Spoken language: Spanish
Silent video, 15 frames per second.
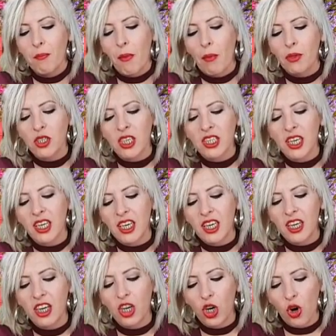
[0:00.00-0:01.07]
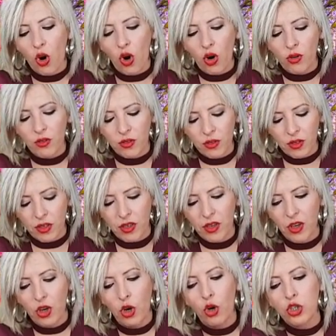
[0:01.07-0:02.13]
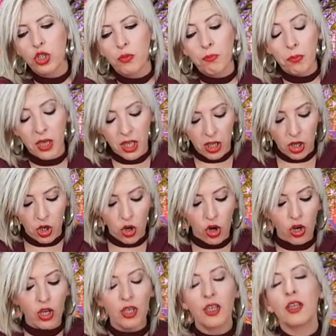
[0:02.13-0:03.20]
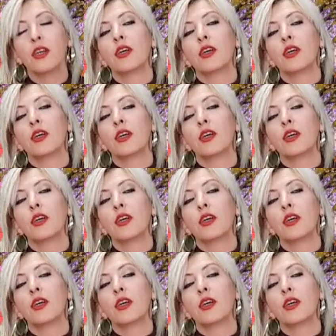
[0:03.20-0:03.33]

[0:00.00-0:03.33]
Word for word: Vamos a seguir con los Virgo